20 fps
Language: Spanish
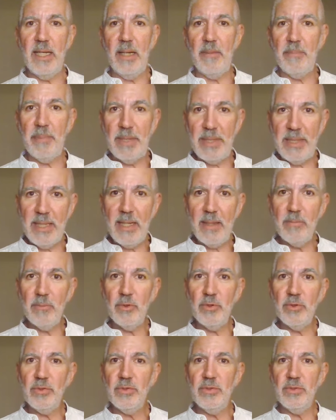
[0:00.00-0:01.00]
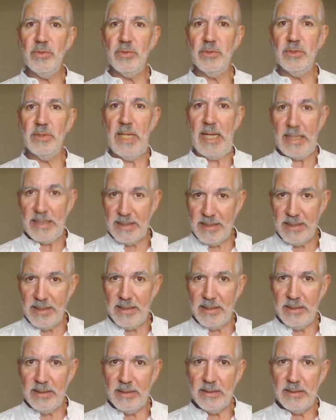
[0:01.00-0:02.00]
apelamos
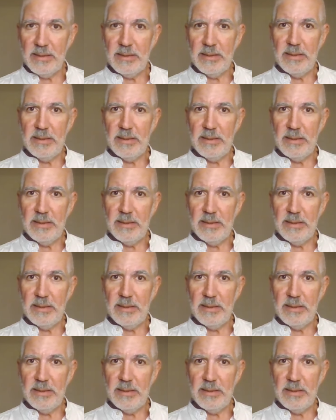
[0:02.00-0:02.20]
allí